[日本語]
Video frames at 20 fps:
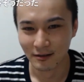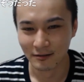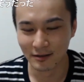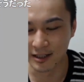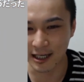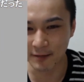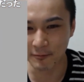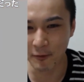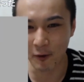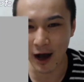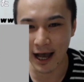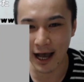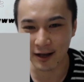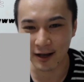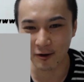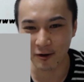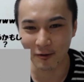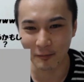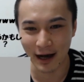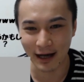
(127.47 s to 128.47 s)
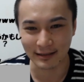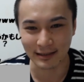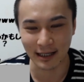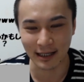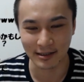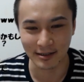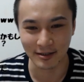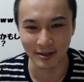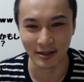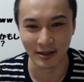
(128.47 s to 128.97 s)
義母愛子 VS なん
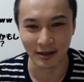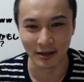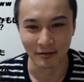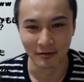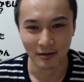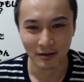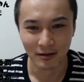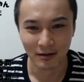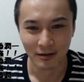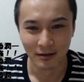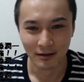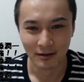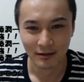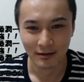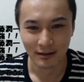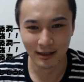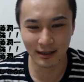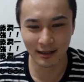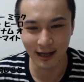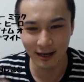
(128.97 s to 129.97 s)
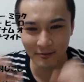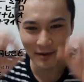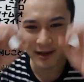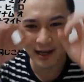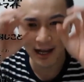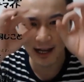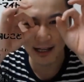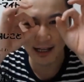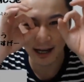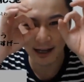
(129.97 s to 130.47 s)
だっけあの
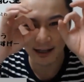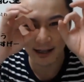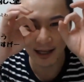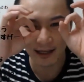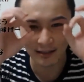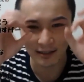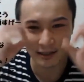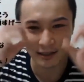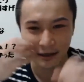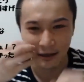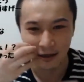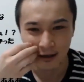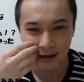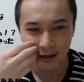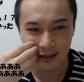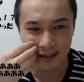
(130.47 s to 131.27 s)
眼鏡かけたやつ